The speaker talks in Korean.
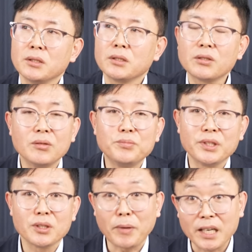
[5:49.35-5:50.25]

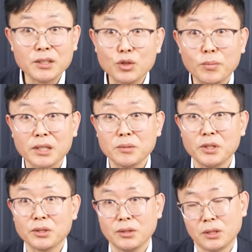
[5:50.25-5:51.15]
트럼프에서 바이든으로
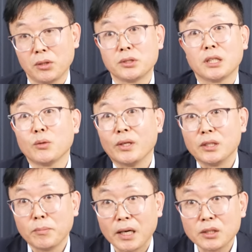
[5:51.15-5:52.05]
바뀌면서 이제 정책이
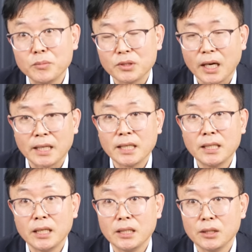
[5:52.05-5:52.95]
완전히 바뀌면서
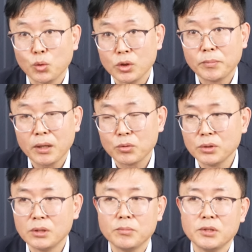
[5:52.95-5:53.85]
IRA 도입하고
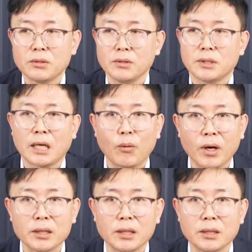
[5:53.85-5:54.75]
이러면서 이제
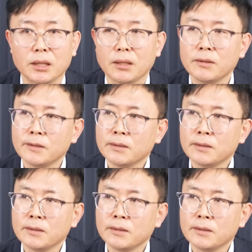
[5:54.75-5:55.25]
강화가 되니까